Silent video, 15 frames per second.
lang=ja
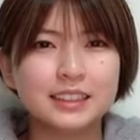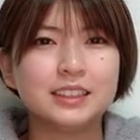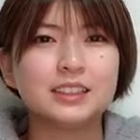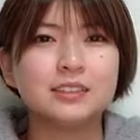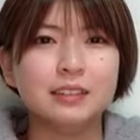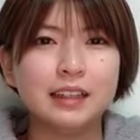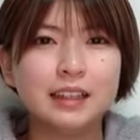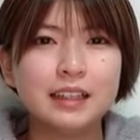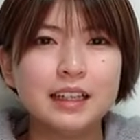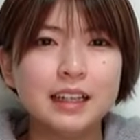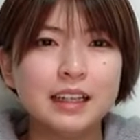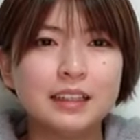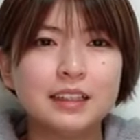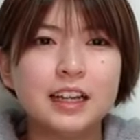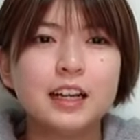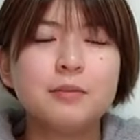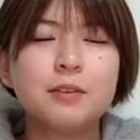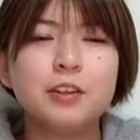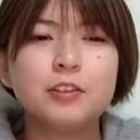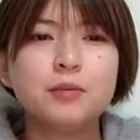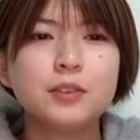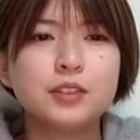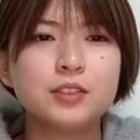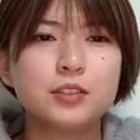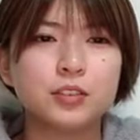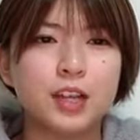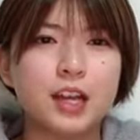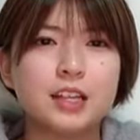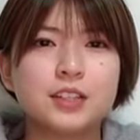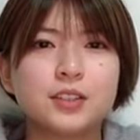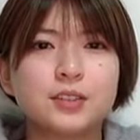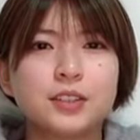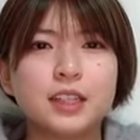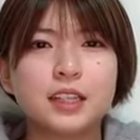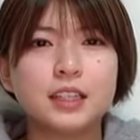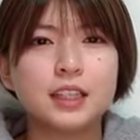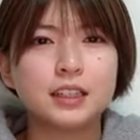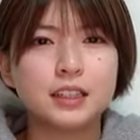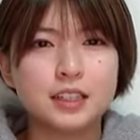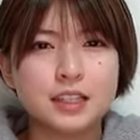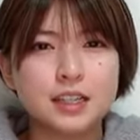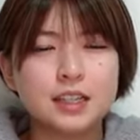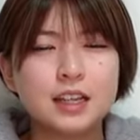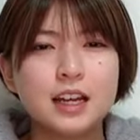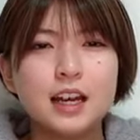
実はダーメロもちょっと変則的だったじゃん